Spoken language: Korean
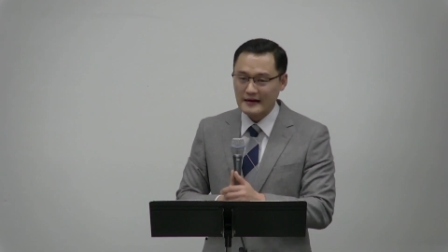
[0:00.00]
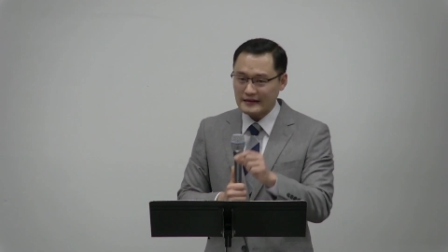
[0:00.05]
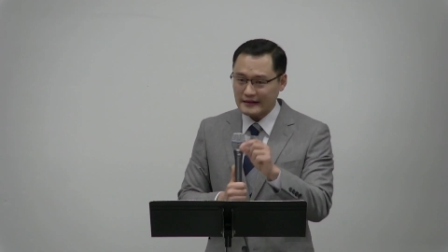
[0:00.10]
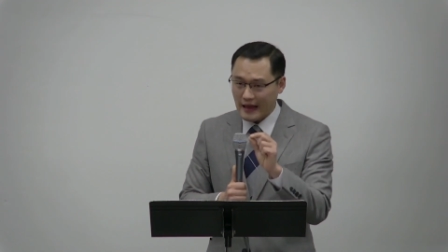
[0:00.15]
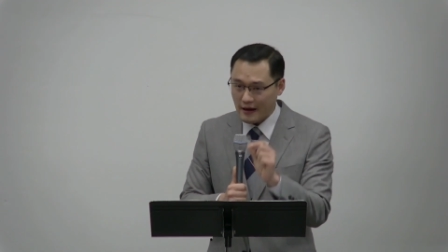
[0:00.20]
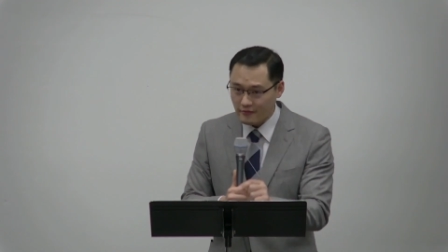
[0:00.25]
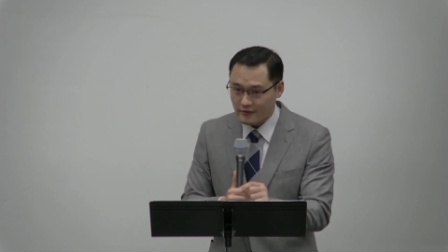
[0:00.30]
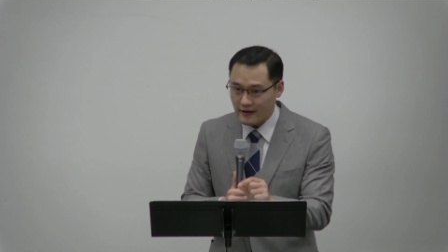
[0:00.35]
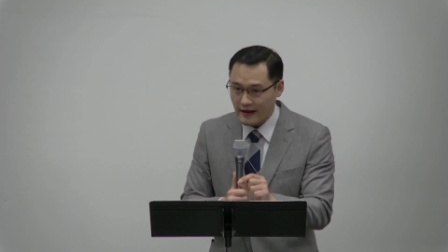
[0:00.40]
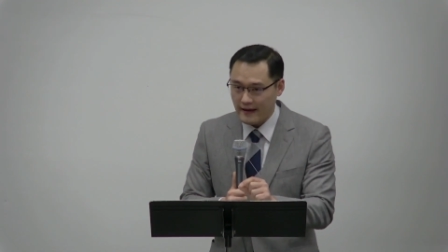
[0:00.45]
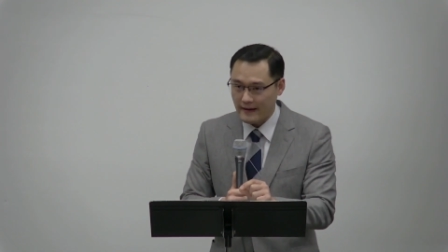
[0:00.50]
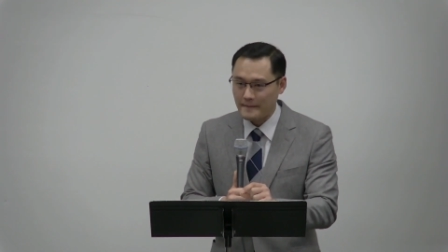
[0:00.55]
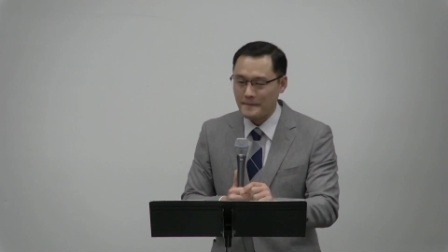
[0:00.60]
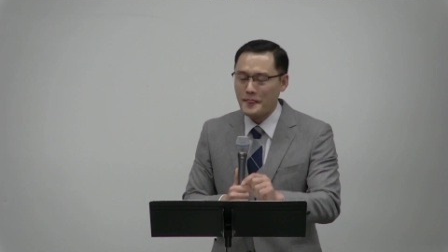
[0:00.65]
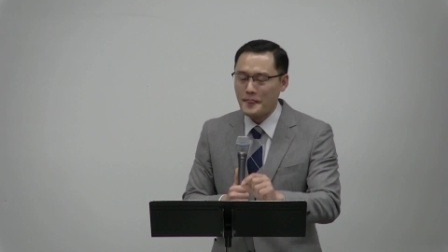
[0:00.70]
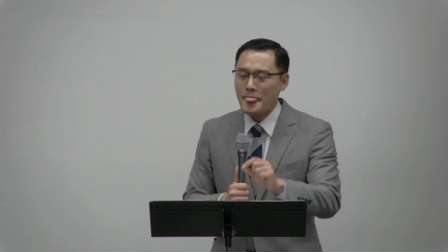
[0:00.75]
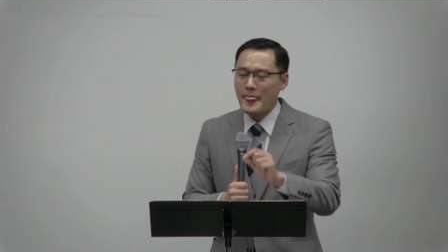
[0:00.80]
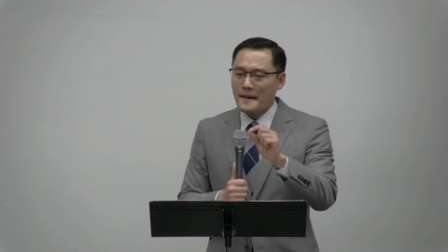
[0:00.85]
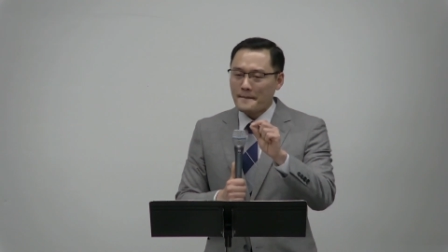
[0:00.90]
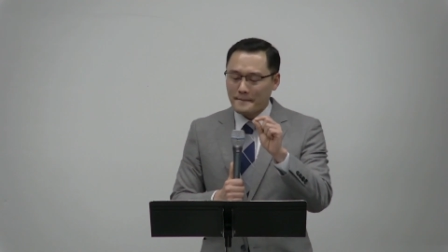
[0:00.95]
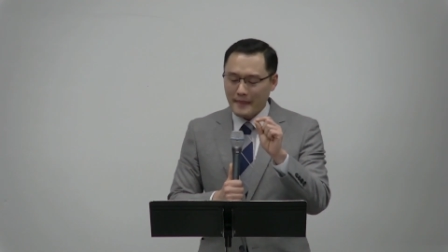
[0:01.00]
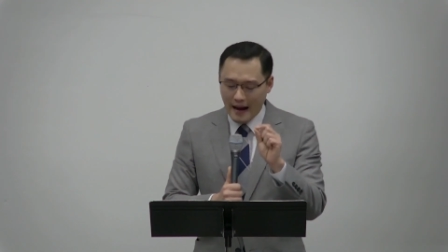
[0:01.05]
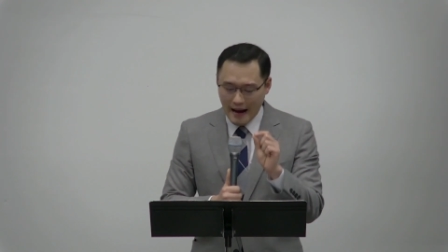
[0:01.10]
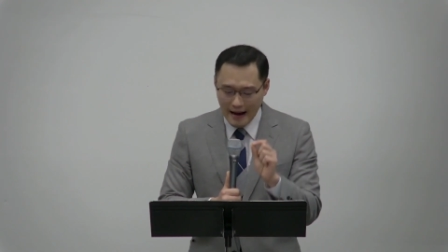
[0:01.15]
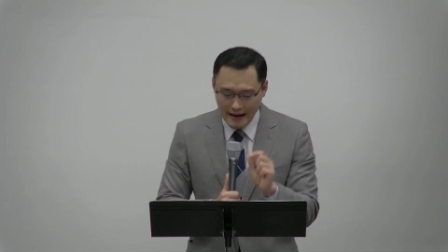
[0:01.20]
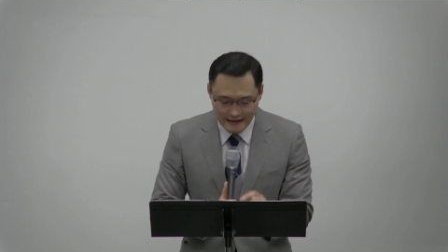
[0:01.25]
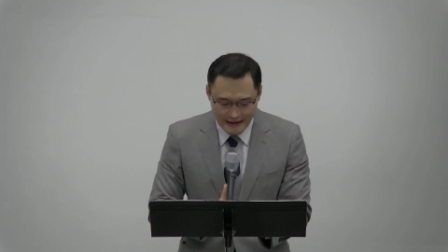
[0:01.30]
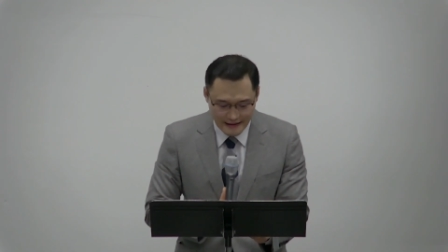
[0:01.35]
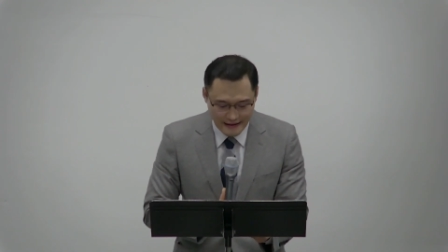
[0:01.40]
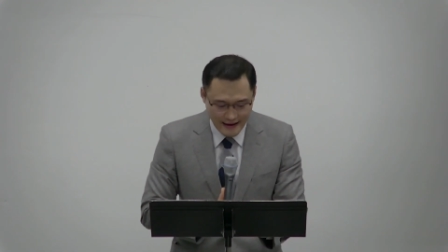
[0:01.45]
때문에
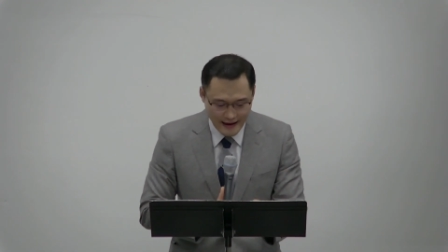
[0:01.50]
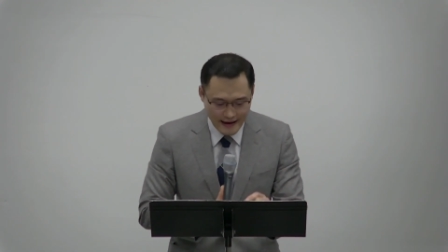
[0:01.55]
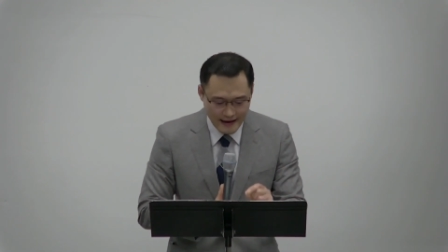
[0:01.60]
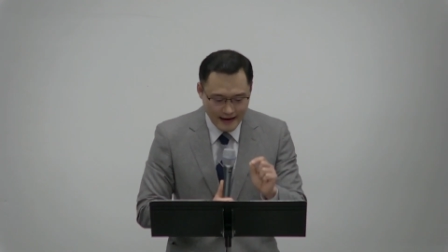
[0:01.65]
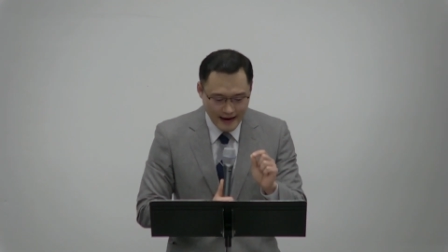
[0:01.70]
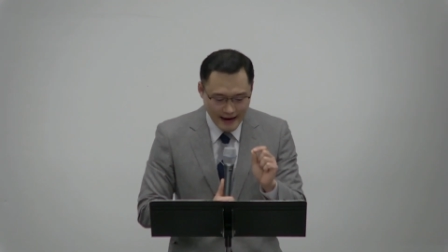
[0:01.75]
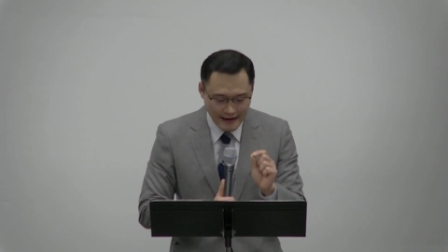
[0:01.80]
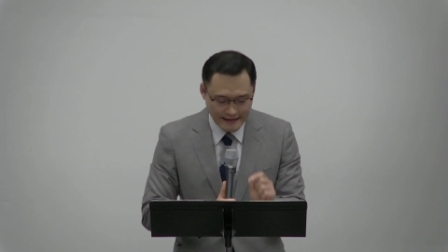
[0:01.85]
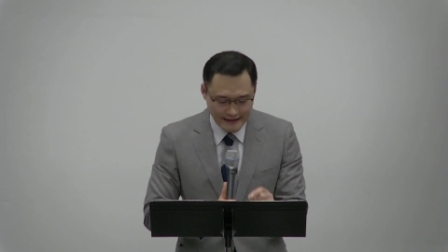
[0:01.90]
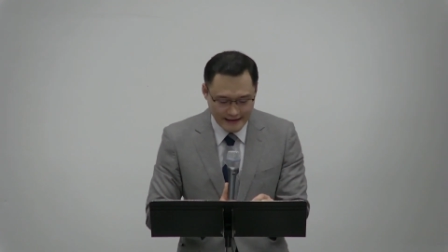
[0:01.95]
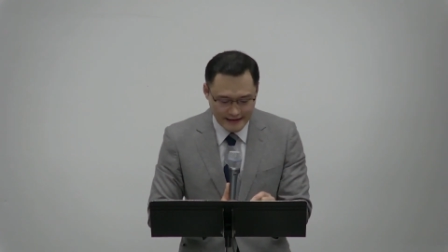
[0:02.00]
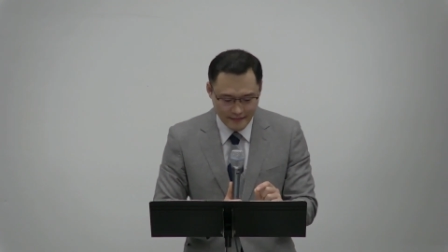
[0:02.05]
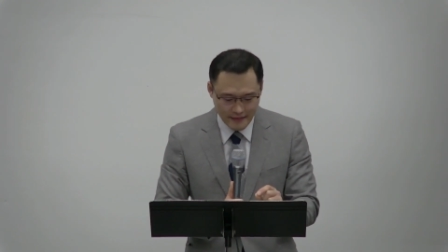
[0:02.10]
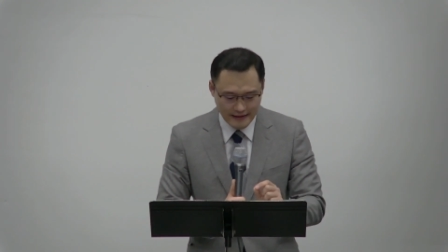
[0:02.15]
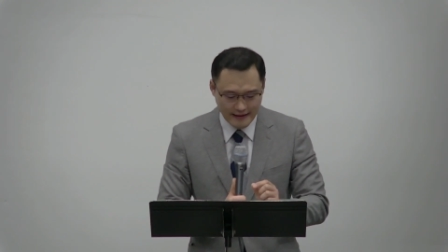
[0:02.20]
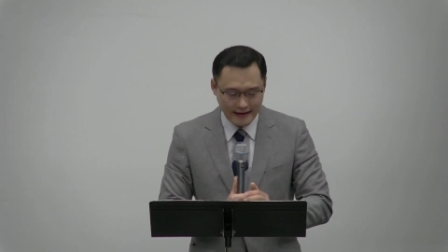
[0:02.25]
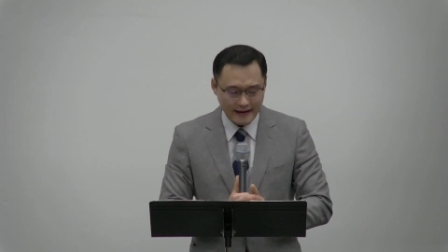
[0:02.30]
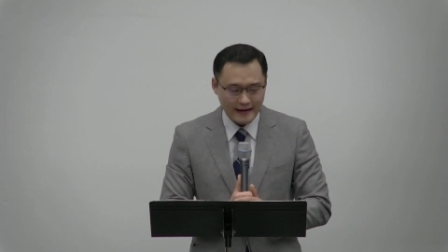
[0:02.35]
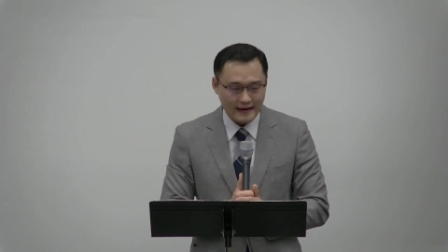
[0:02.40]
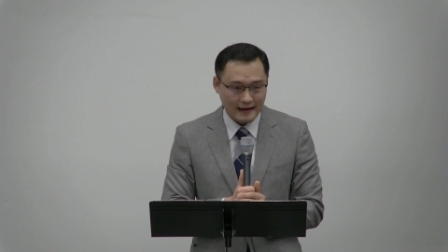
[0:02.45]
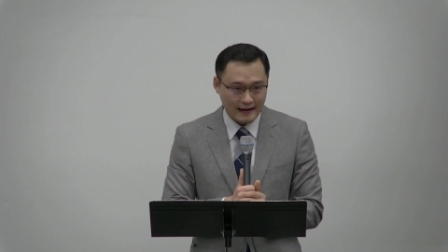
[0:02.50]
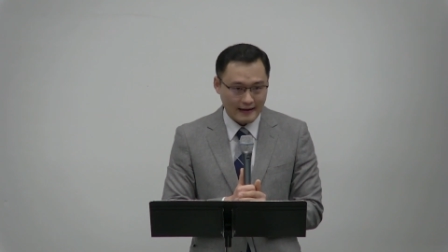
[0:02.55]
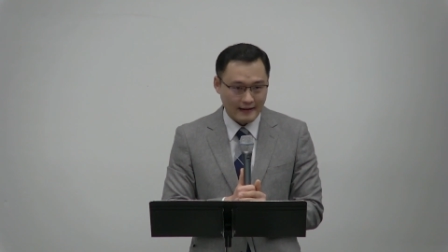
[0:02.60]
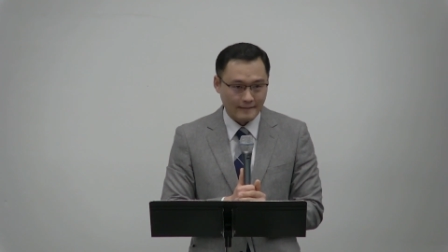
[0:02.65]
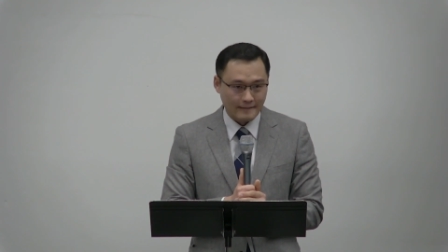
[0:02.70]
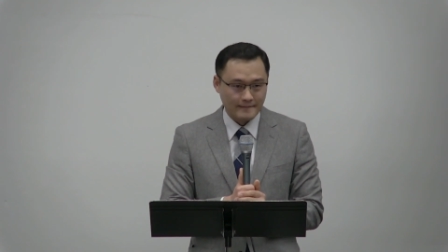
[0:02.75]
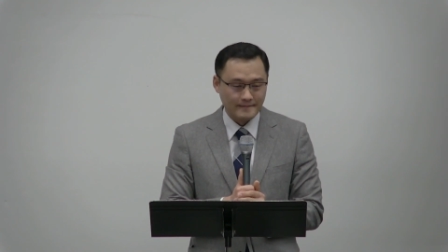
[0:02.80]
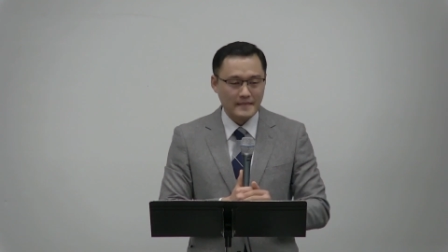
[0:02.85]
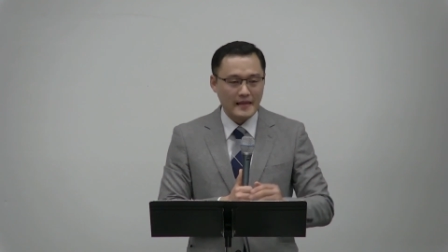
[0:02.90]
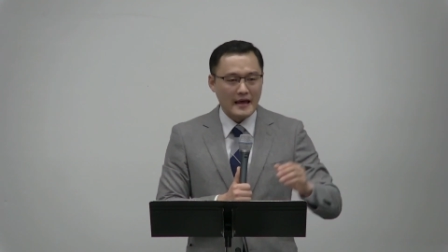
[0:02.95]
만약에 하나님의 나라가